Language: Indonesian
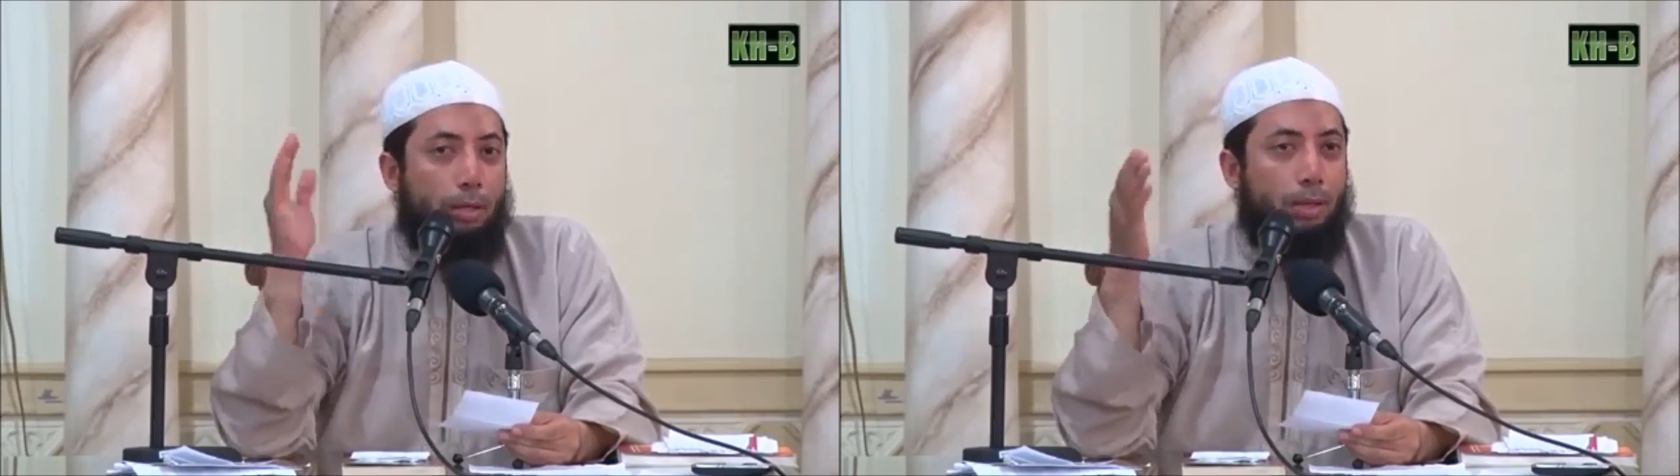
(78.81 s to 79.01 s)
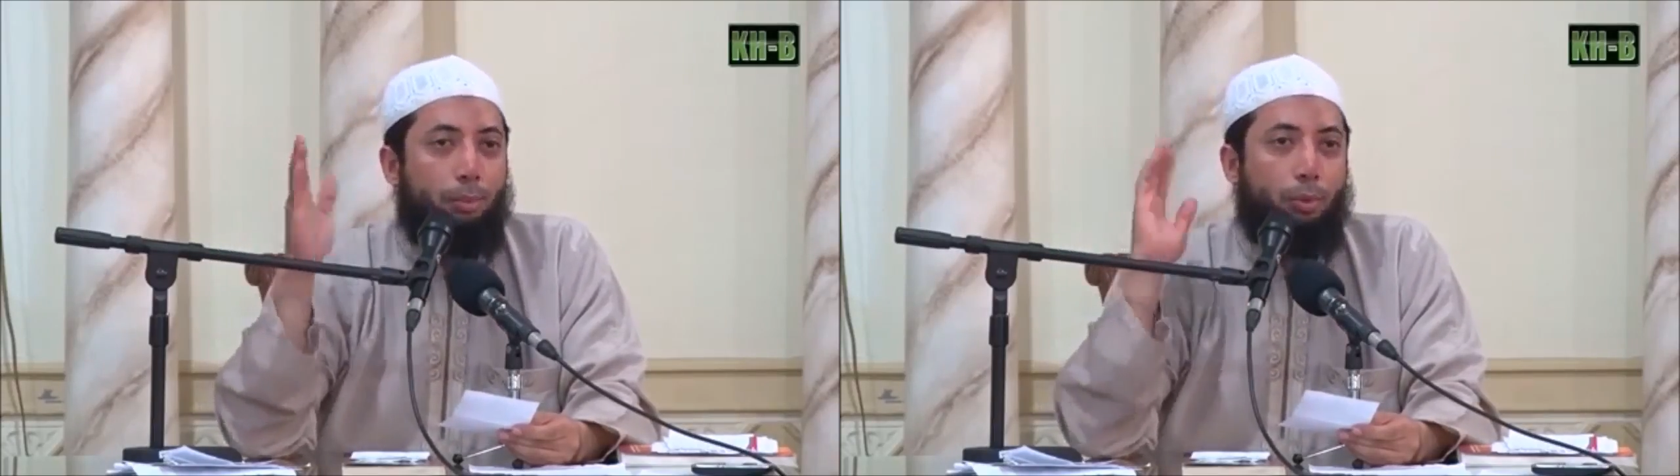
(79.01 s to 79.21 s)

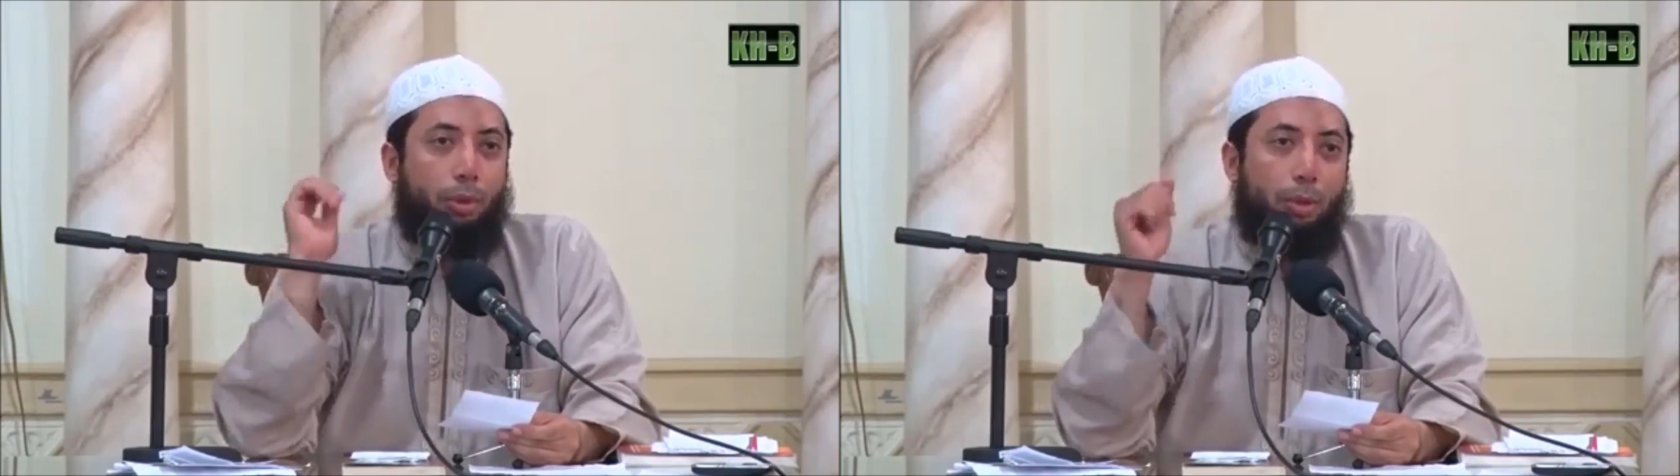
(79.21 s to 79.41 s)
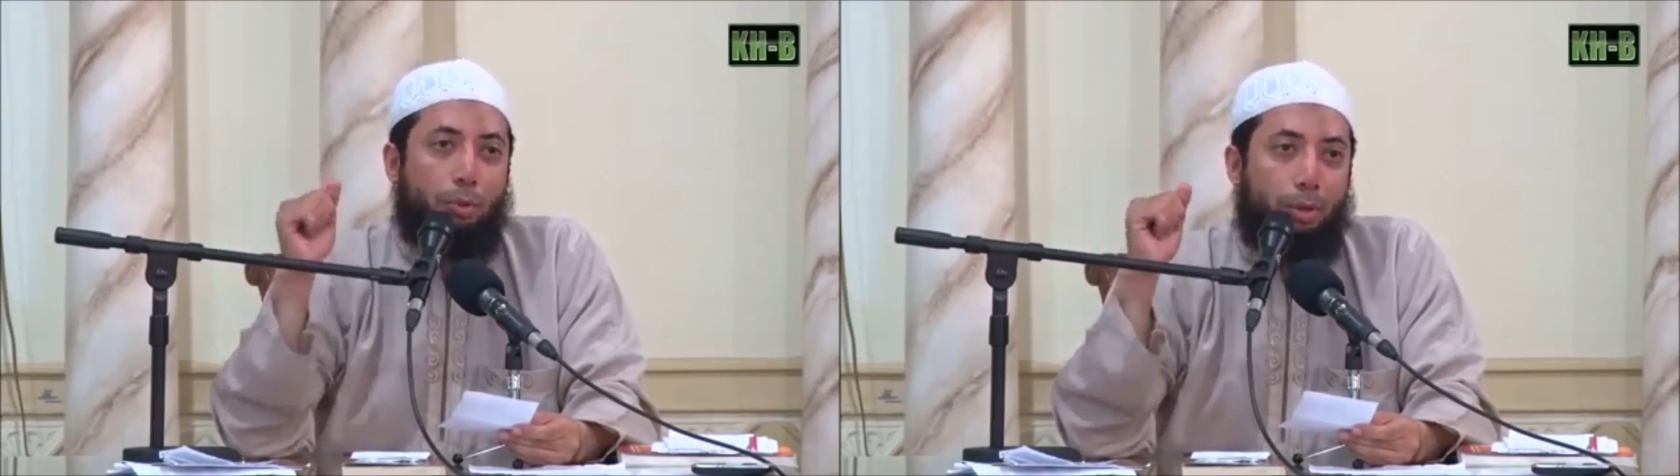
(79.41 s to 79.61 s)
azan untuk
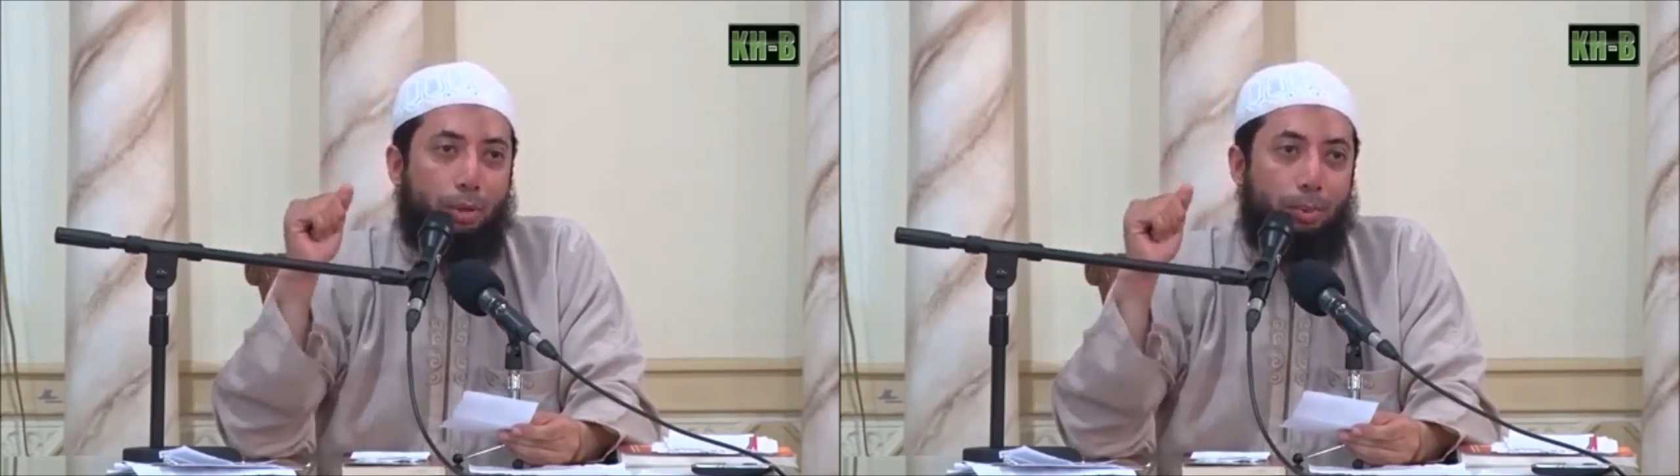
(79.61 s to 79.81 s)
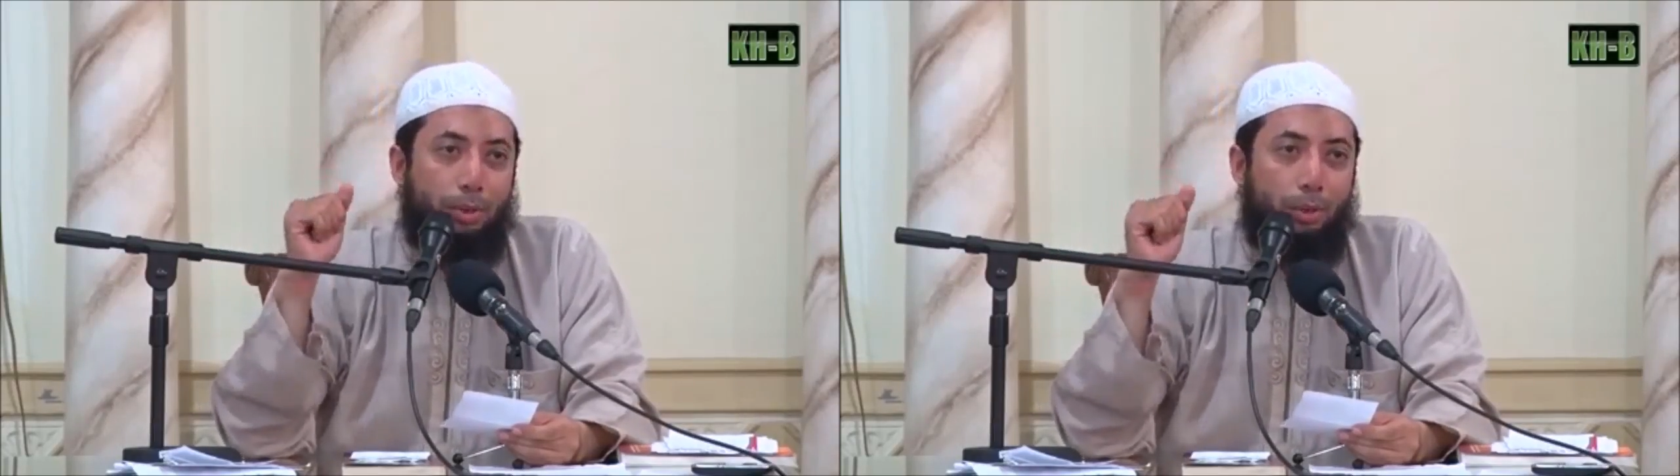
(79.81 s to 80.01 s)
selalu sholat
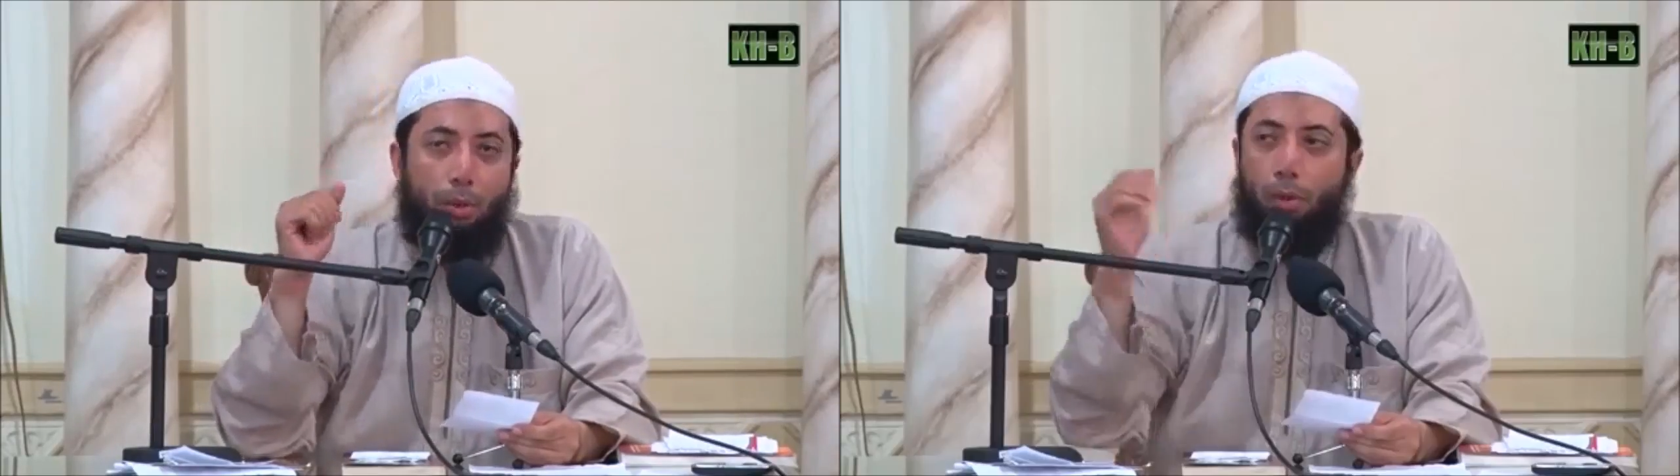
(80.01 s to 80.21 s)
di masjid.